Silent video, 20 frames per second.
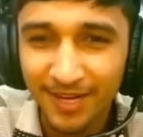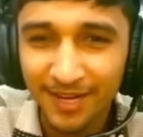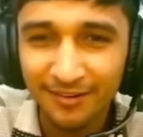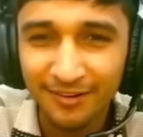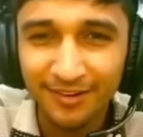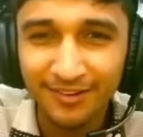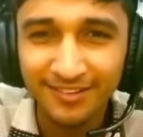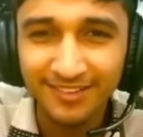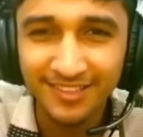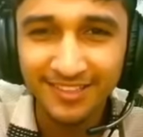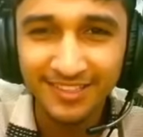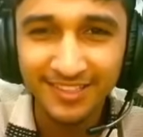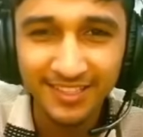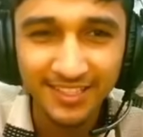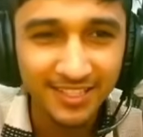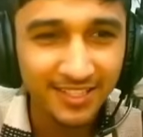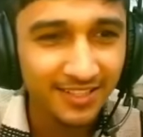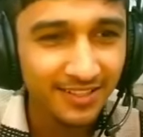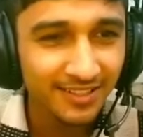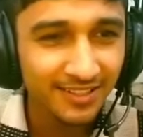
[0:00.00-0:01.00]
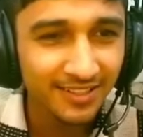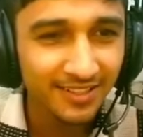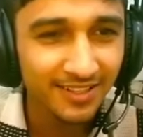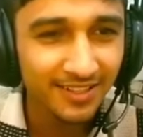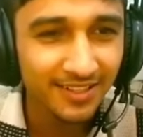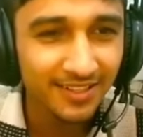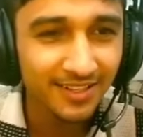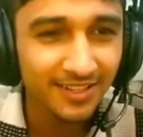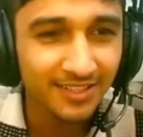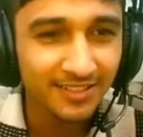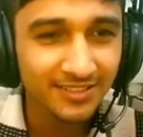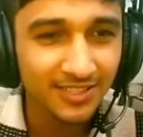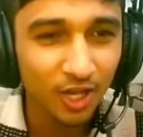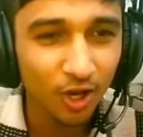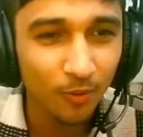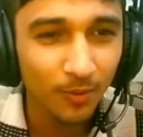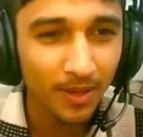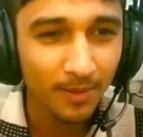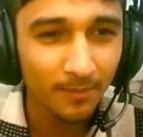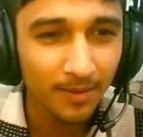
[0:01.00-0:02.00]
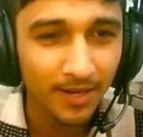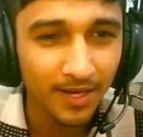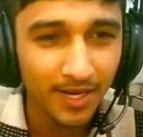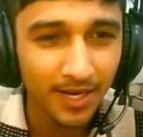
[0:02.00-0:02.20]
वन मिनट सौ भाई मरना